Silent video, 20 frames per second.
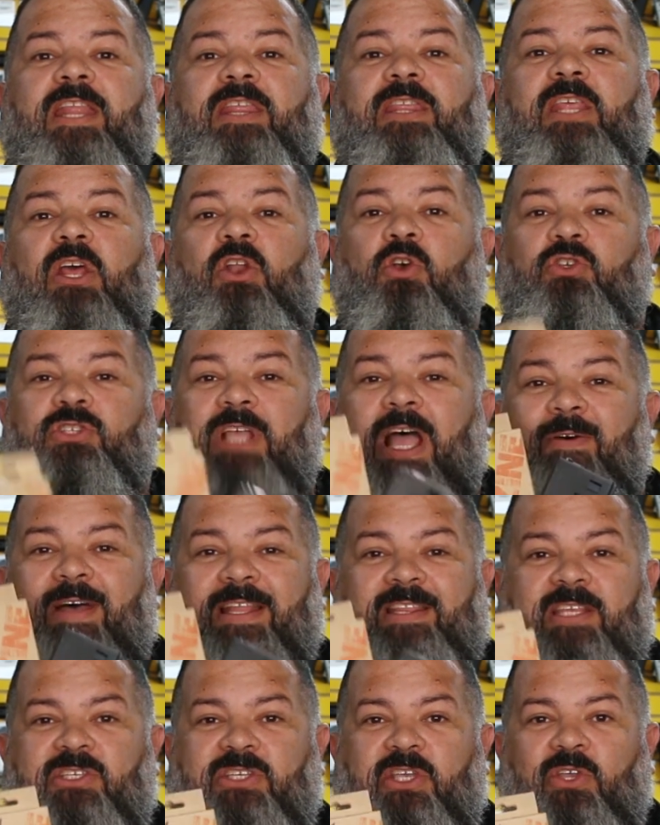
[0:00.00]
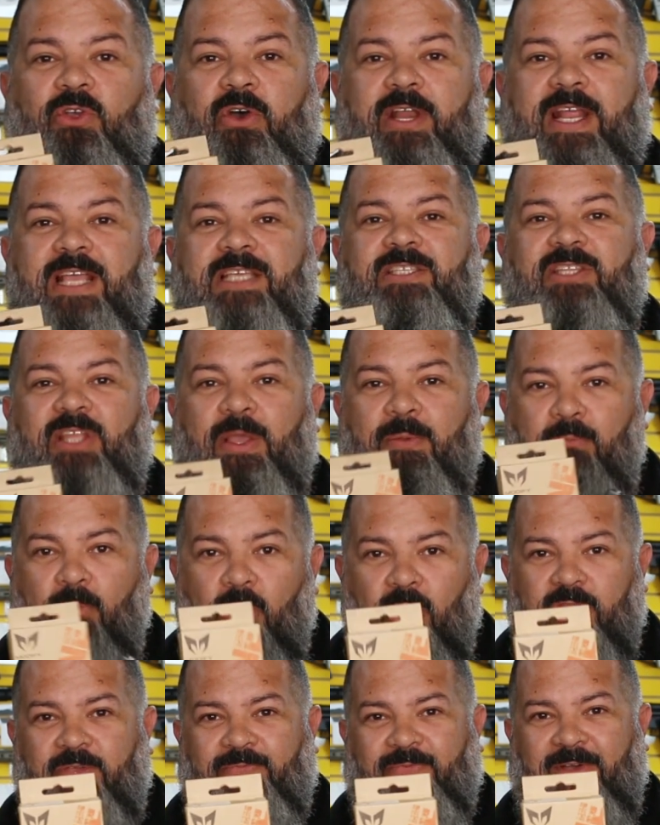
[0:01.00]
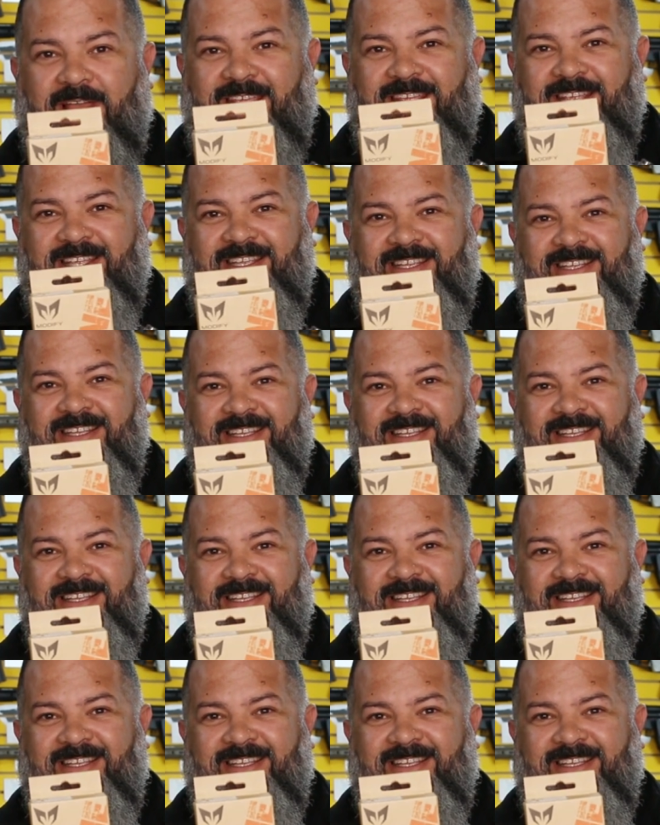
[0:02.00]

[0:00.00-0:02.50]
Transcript: de los abastecedores de Modify.